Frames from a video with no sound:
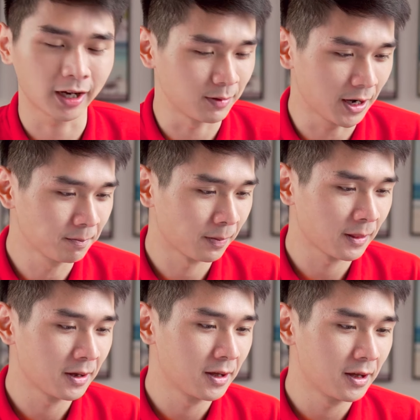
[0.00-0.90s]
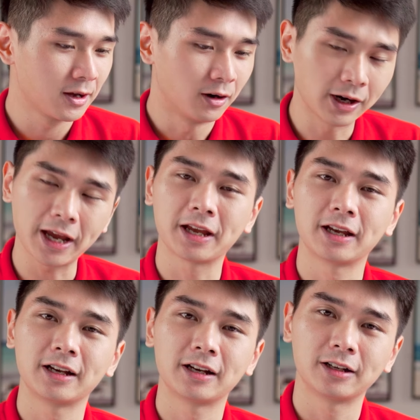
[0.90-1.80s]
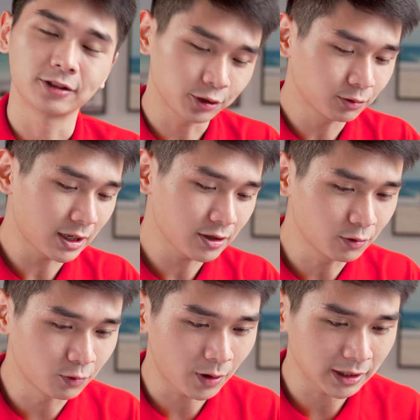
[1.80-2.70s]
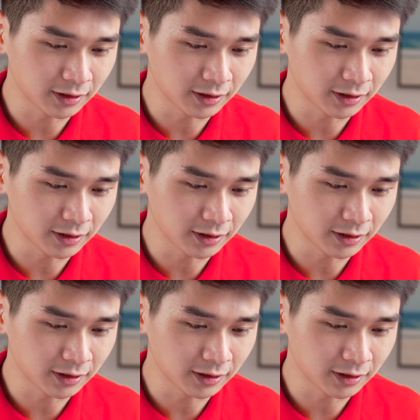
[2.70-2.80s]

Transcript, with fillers: anh em nhé Ok, rồi chúng ta sẽ cùng qua